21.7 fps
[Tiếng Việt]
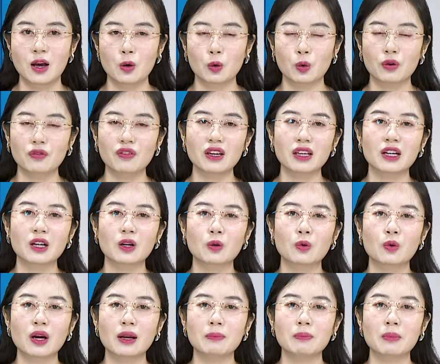Quý vị đừng
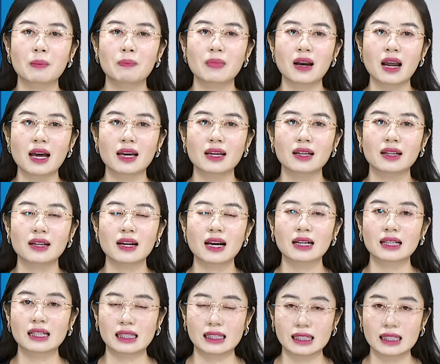quên bấm like, đăng
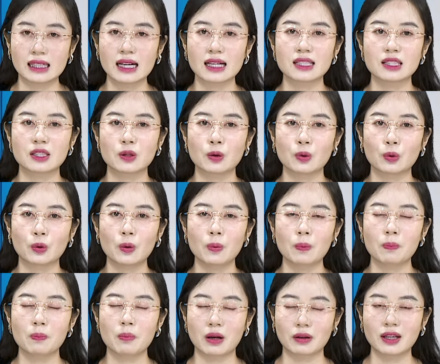ký kênh youtube
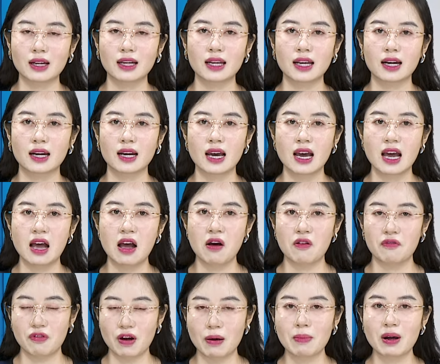Báo Thanh Niên
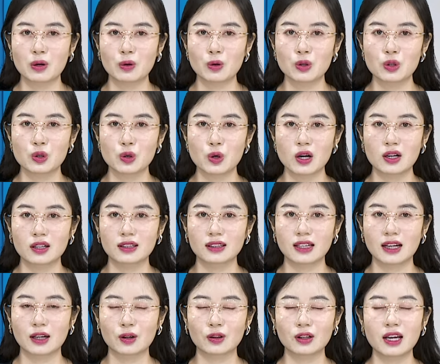và bật nút chuông
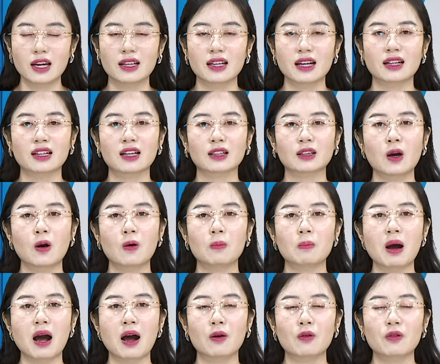để có thể nhận được thông
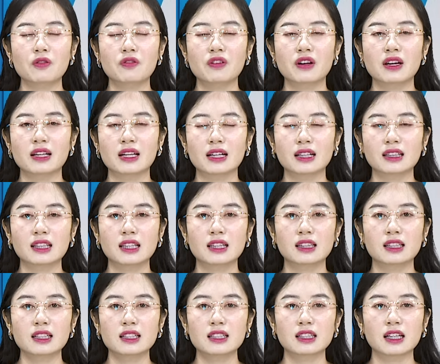báo về những tin
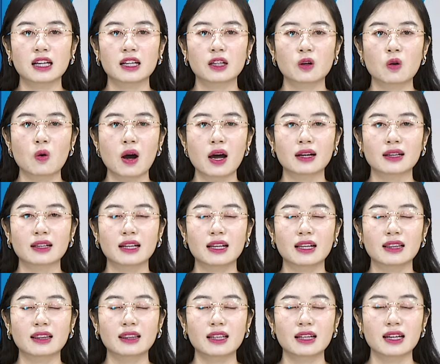tức liên quan
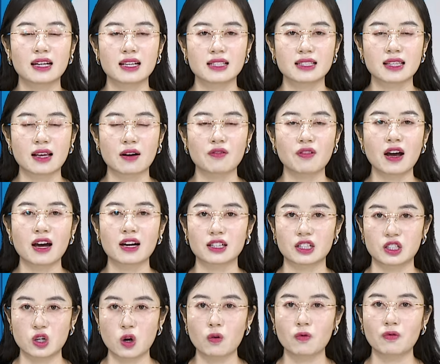đến tình hình giá vàng
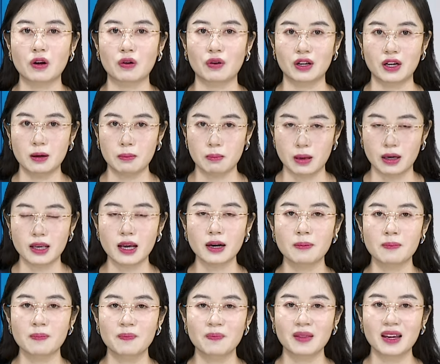trong và ngoài nước mới nhất.
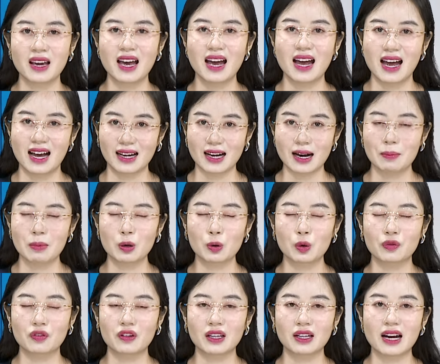Cảm ơn
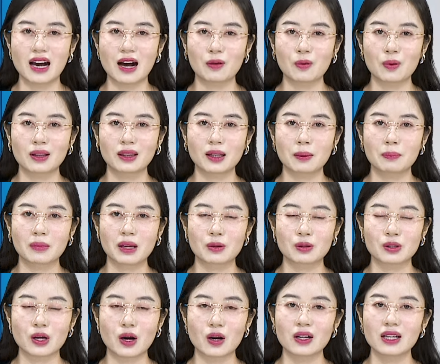quý vị đã quan tâm theo
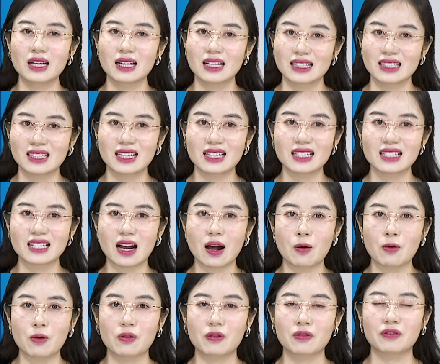dõi. Xin
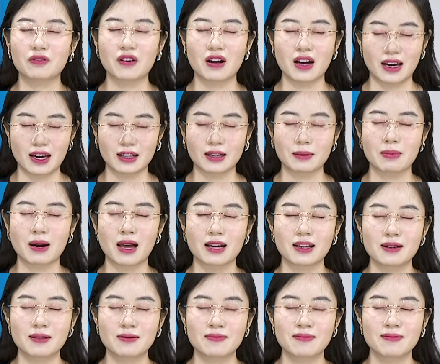chào và hẹn gặp
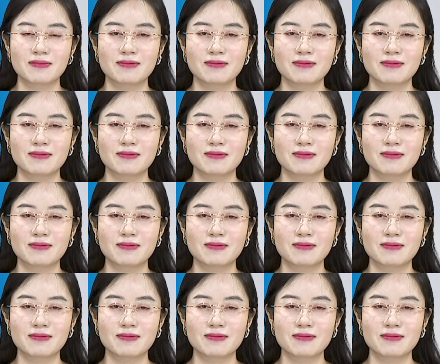lại!